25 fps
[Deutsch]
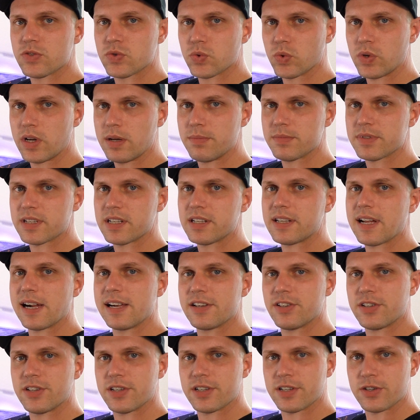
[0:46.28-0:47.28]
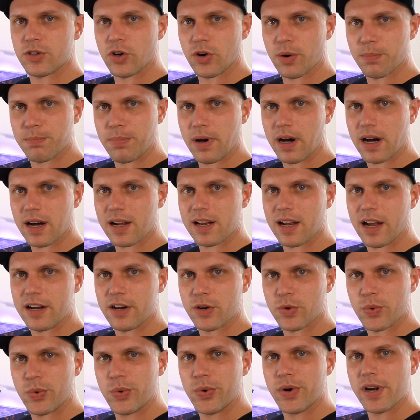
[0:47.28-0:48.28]
Zudem sind halt noch ein paar
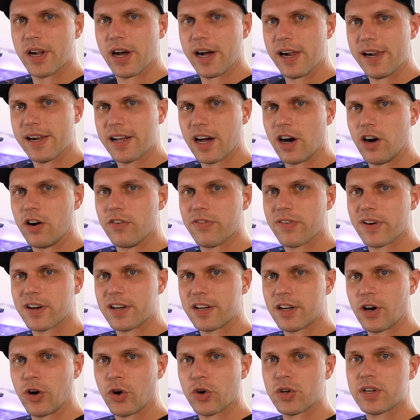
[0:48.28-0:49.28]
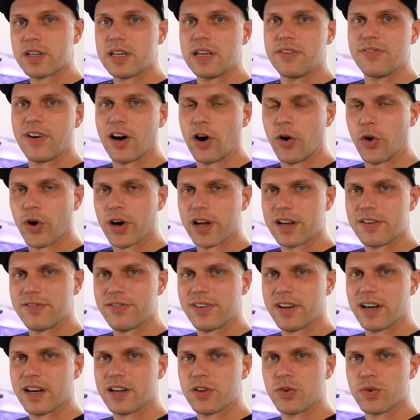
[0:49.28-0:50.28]
kleine Kugelalgen aufgetaucht, die wir auch
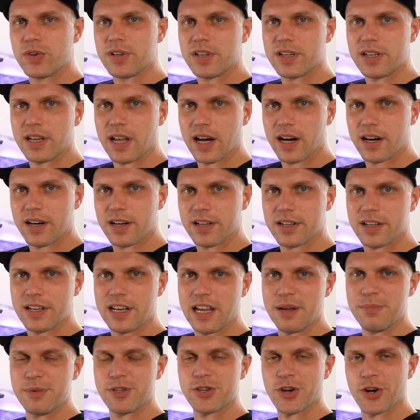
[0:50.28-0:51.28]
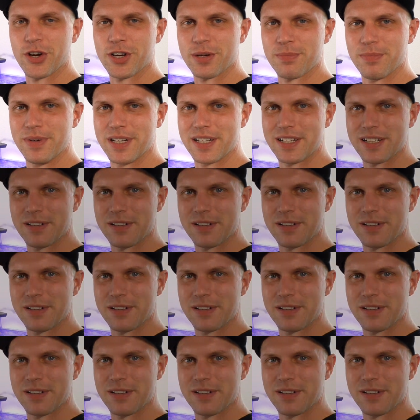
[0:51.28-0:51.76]
entfernen und da nehme ich euch